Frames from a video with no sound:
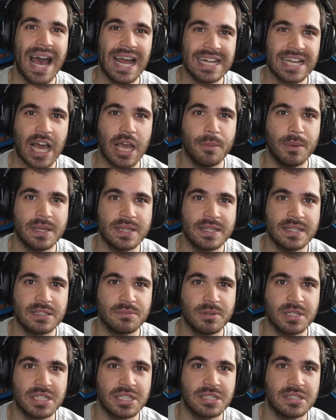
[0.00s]
Her
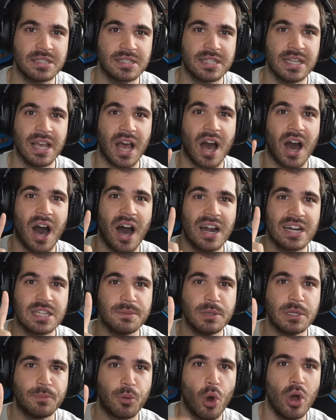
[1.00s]
kaybettiğiniz maç için ise
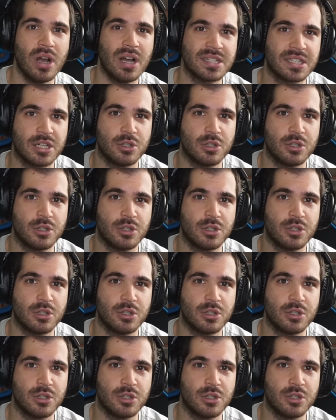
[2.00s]
artı 1 puan